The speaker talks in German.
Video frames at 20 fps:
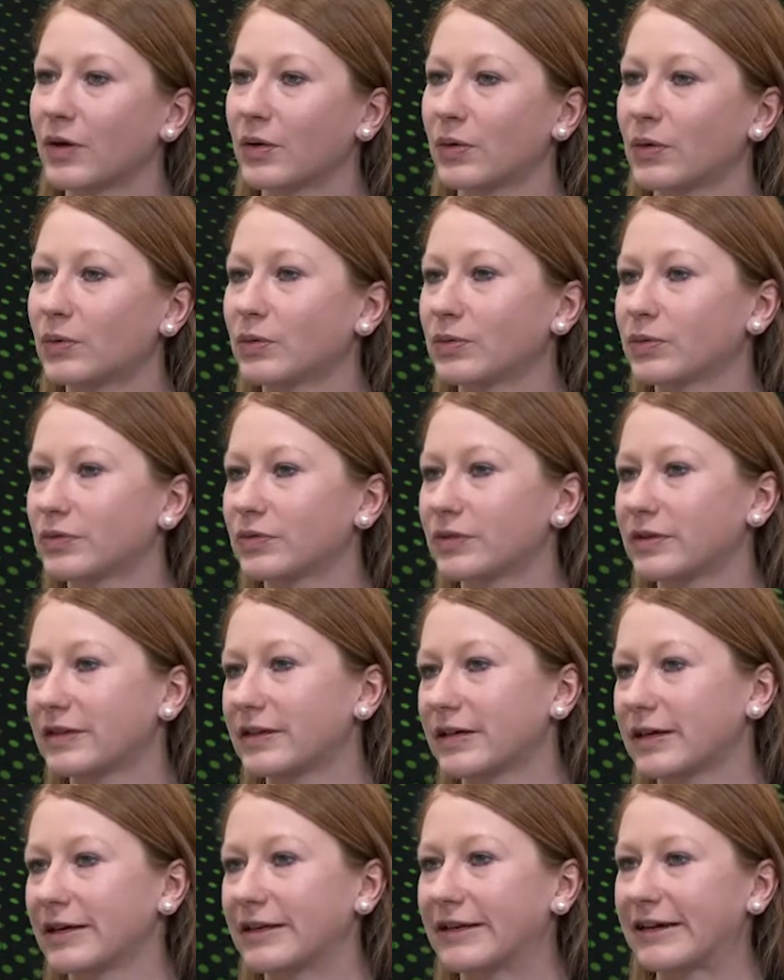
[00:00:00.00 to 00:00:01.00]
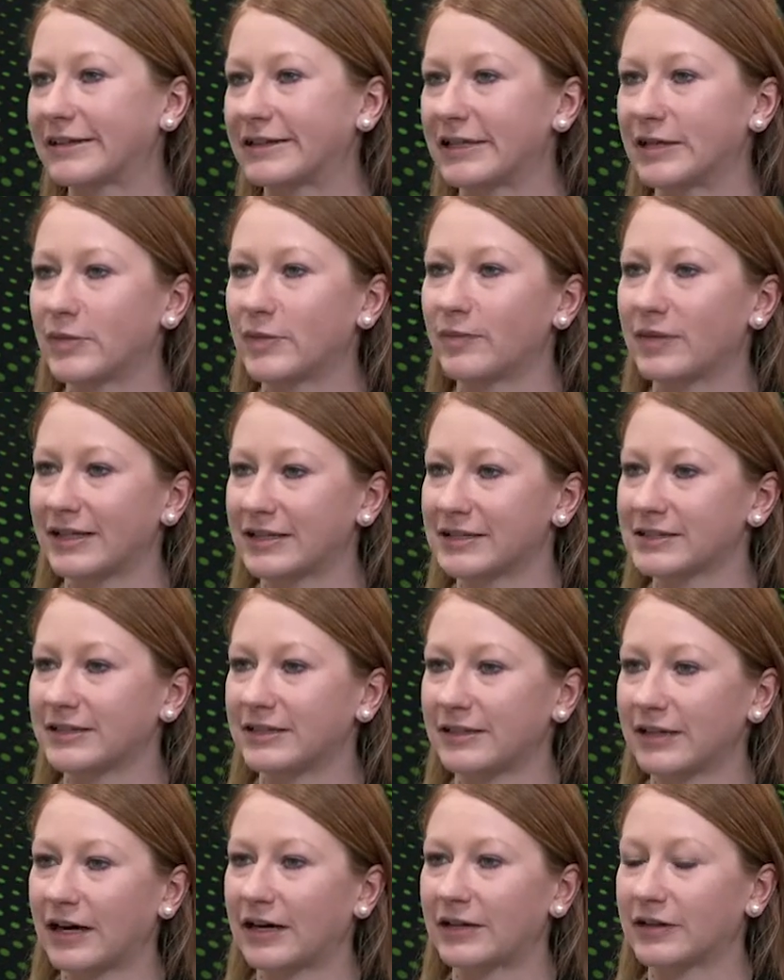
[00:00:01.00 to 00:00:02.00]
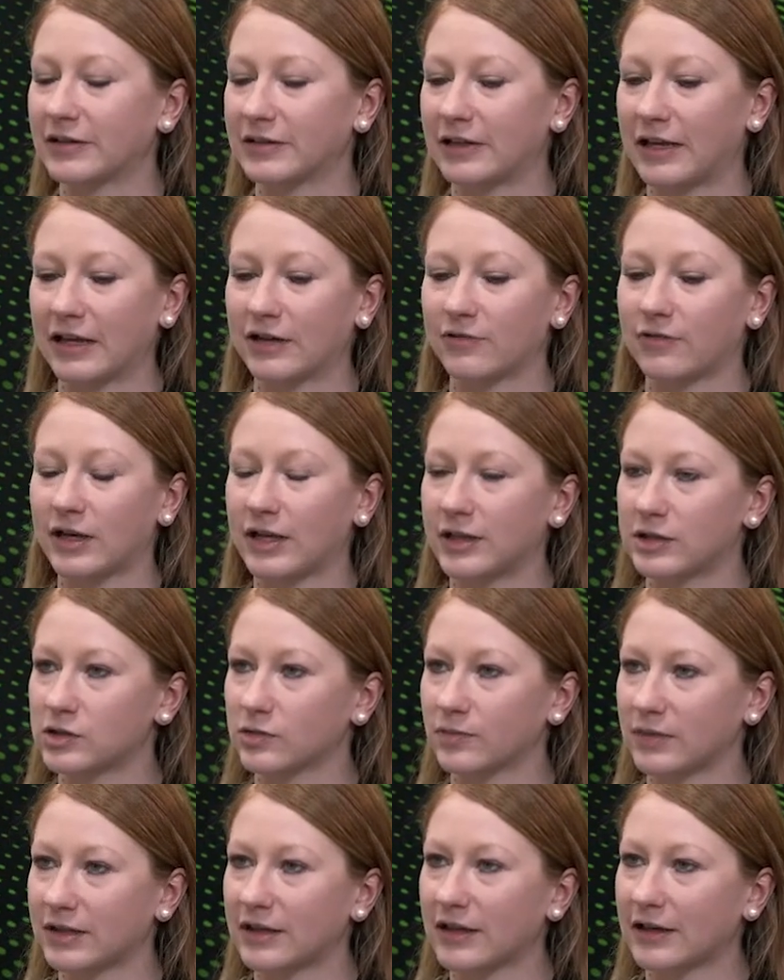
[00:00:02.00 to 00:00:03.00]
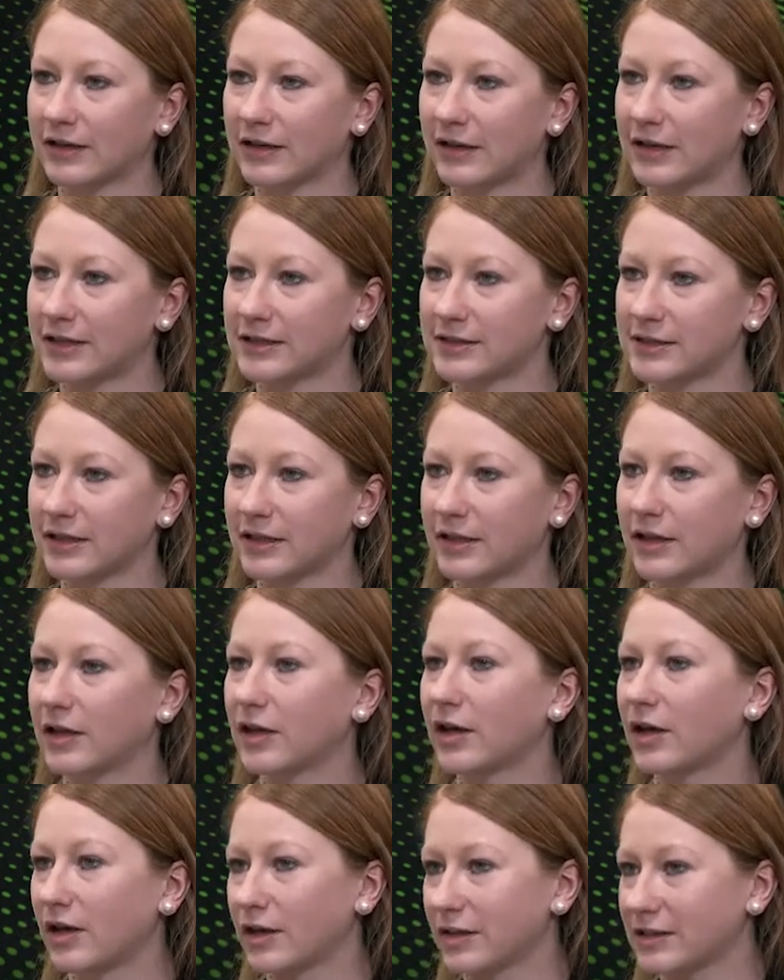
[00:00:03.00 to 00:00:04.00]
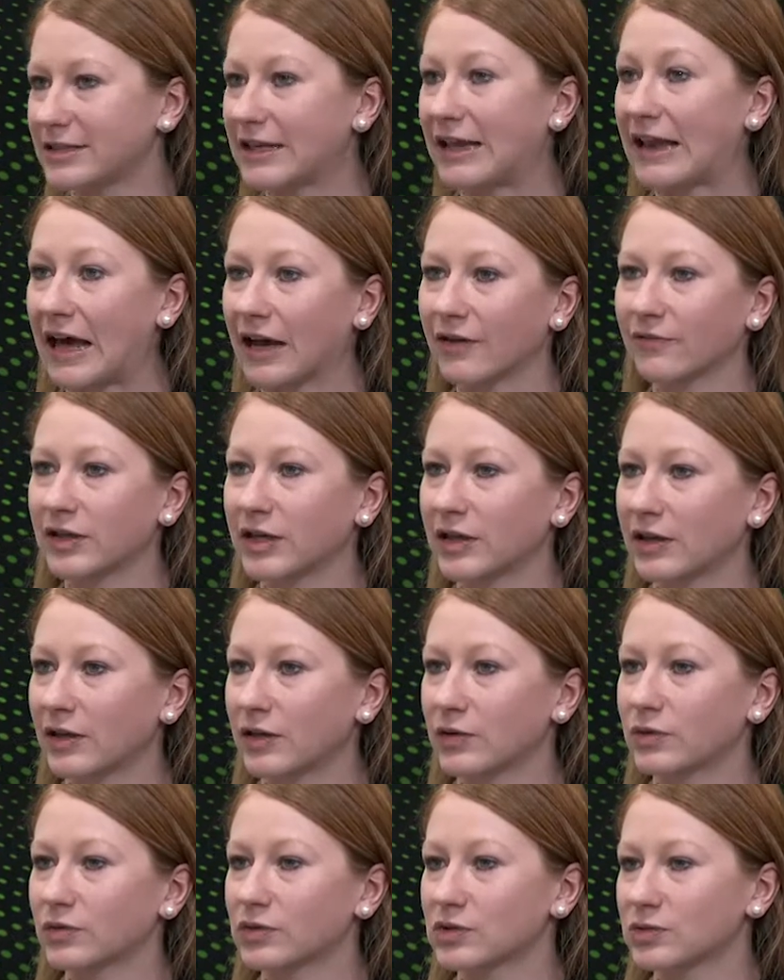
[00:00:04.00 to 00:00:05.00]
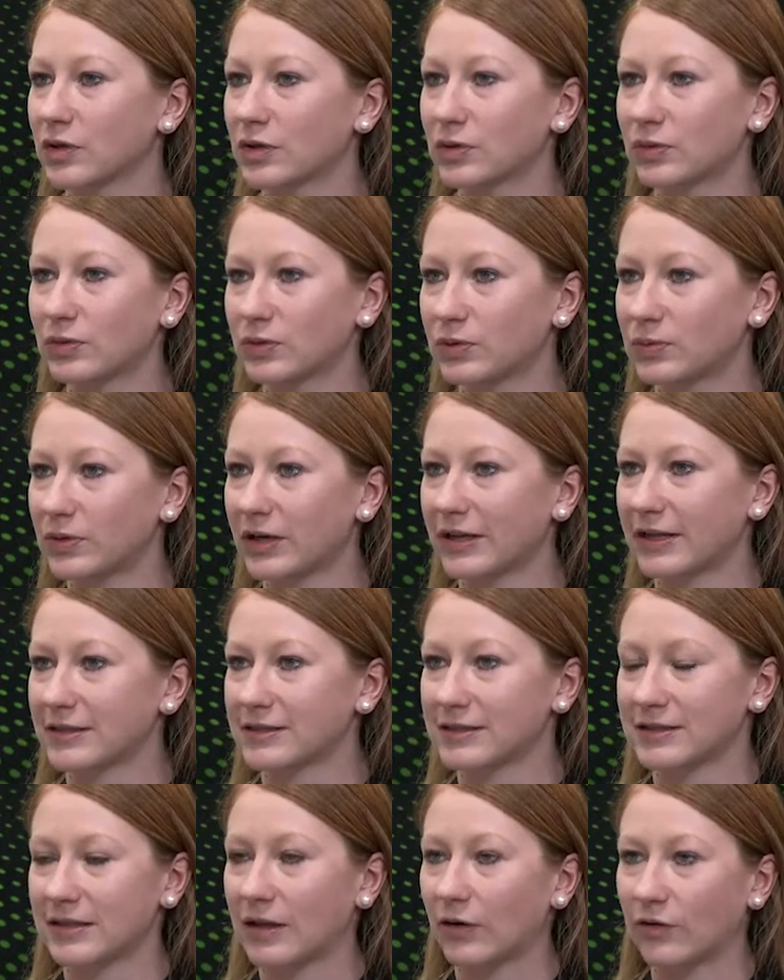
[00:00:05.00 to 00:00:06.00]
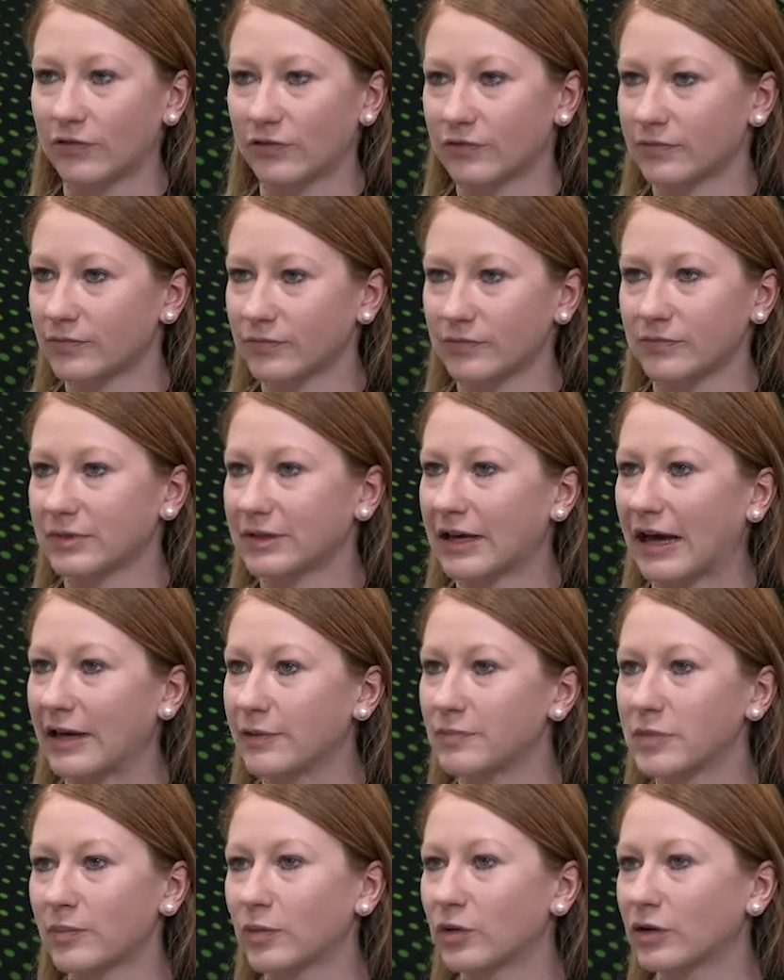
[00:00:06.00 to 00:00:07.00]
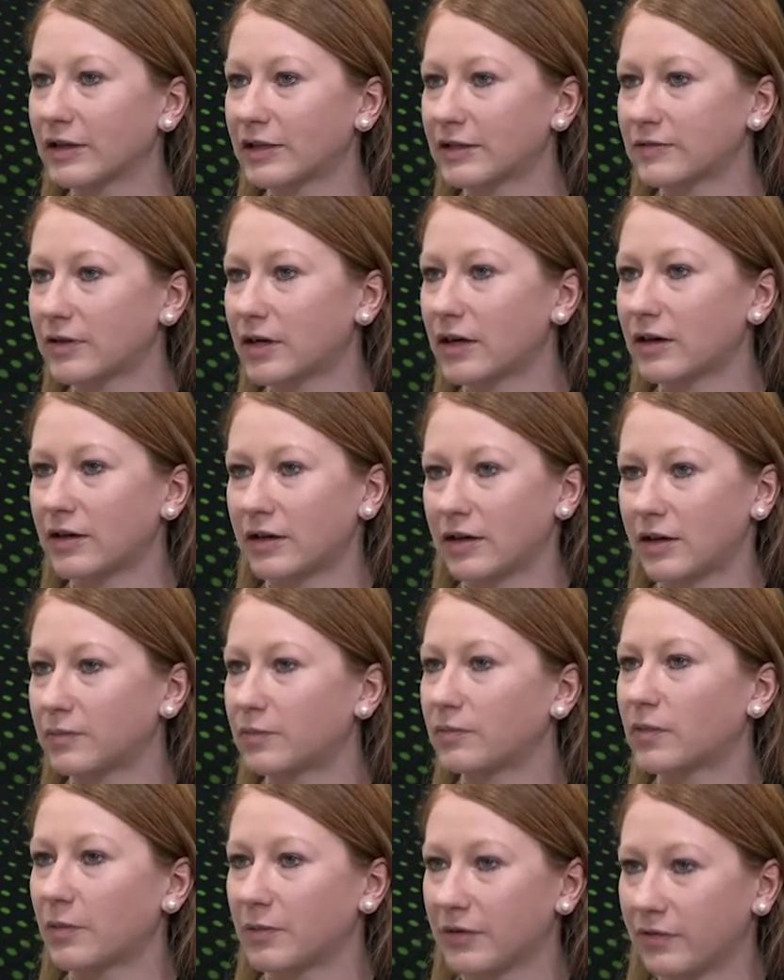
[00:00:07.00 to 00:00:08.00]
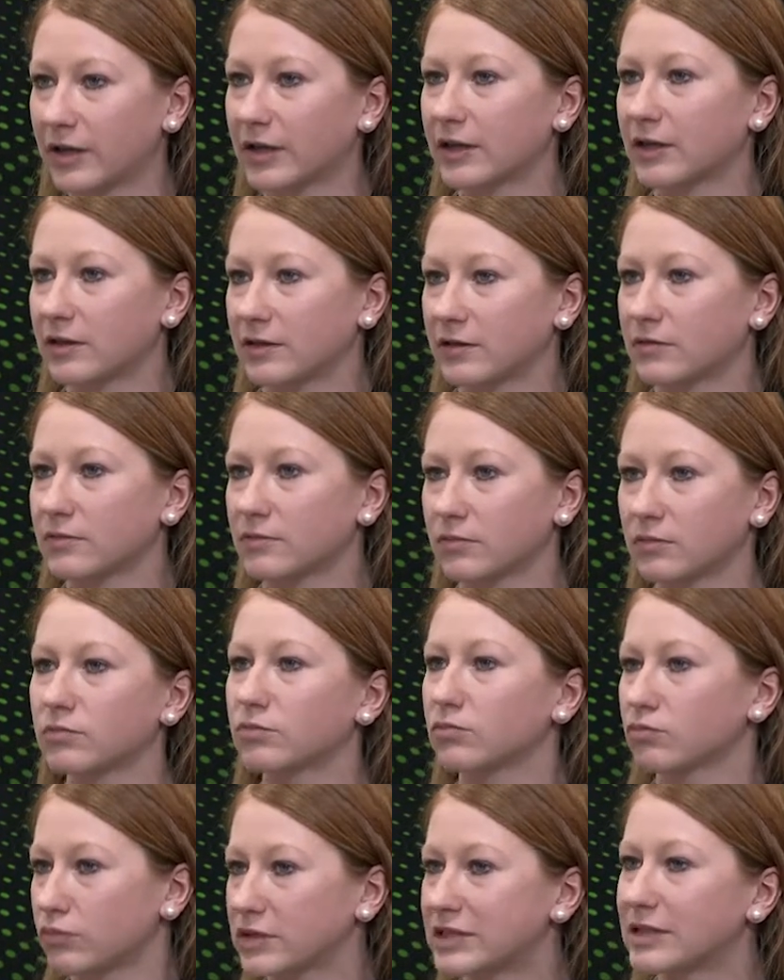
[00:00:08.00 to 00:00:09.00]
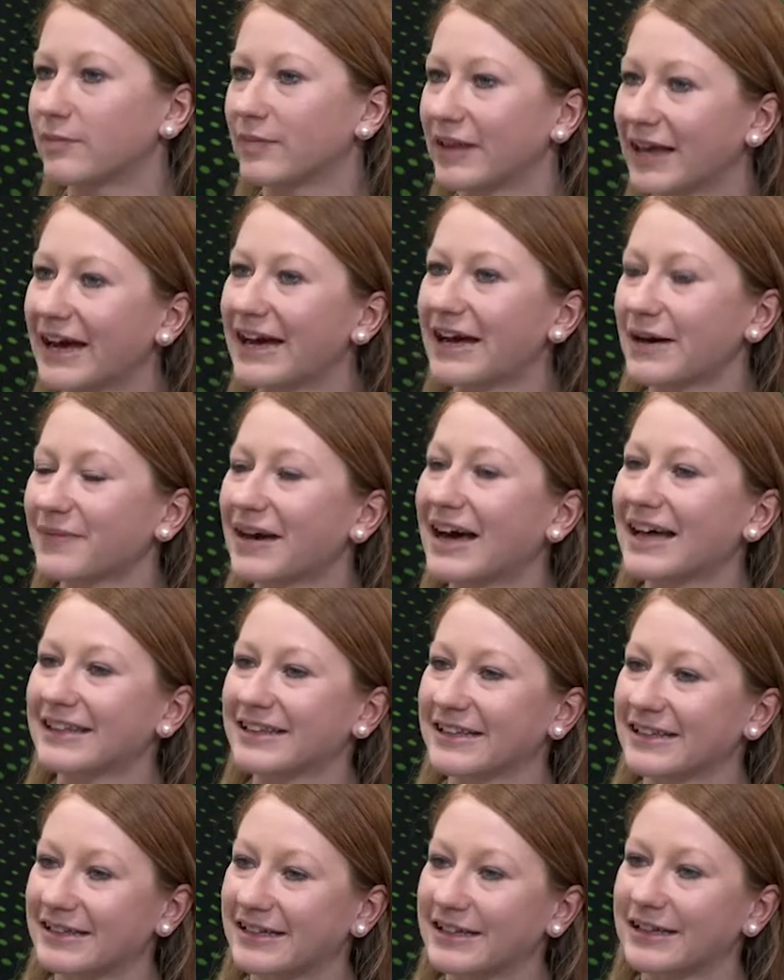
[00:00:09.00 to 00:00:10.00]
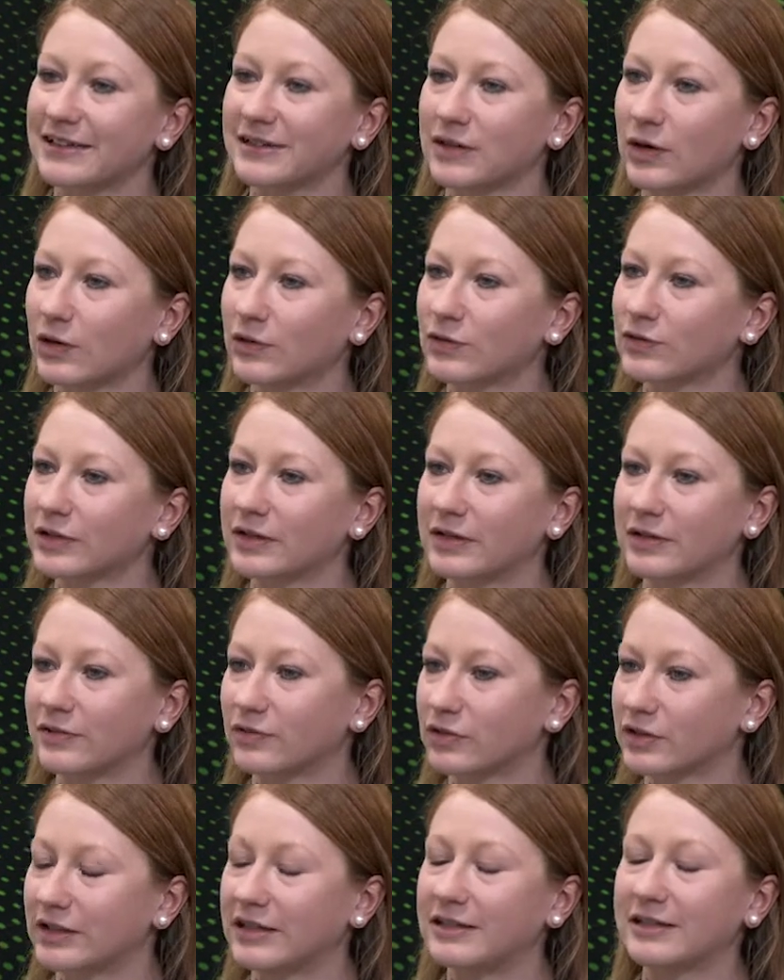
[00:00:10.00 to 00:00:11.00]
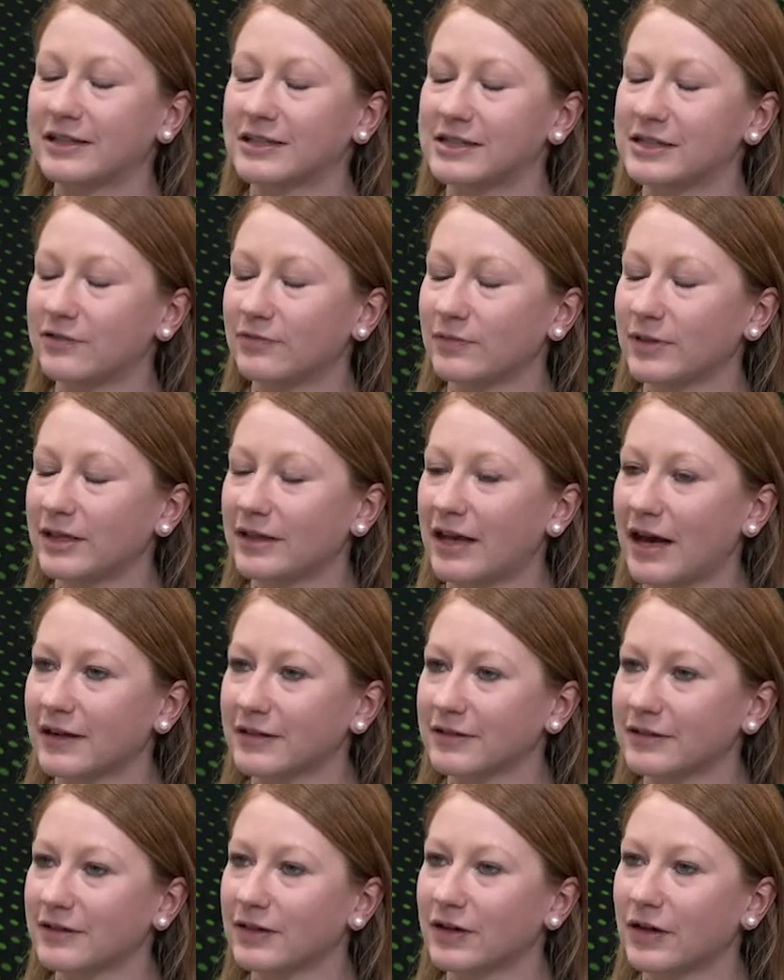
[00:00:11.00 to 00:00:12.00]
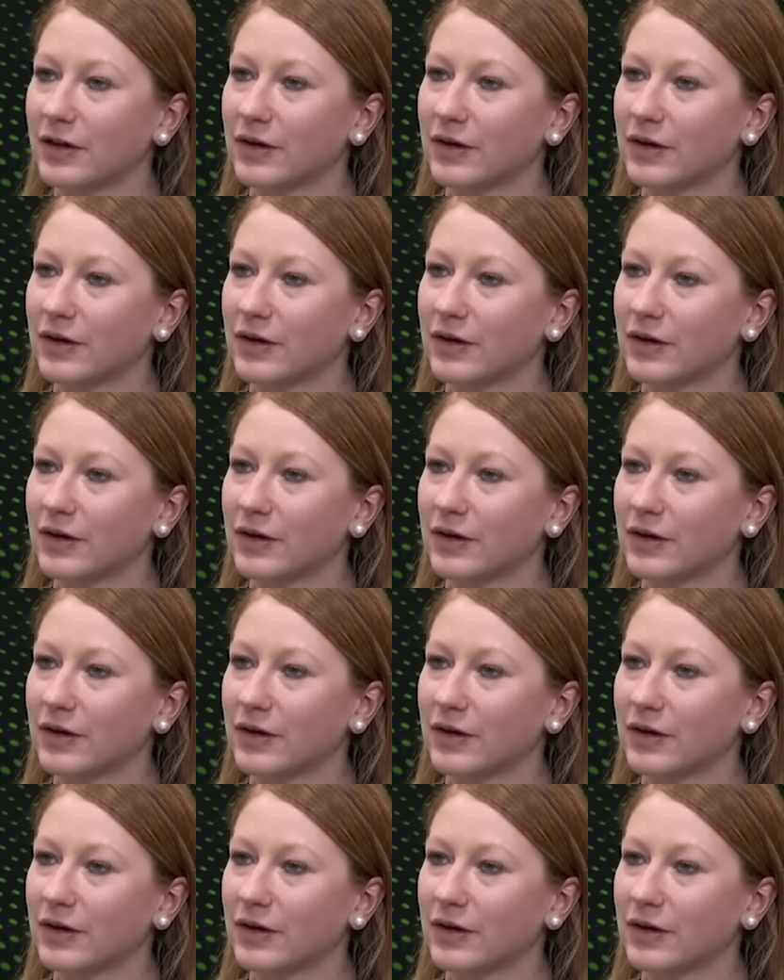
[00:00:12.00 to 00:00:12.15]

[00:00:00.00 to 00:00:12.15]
Und äh, nachdem im letzten Jahr dann eine Verletzung mit der Achillessehne sehr langwierig und so akut war, dass das Laufen gar nicht mehr möglich war, ähm, habe ich wirklich ein bisschen mehr am Rad trainiert, auch von den, von den intensiven Inhalten.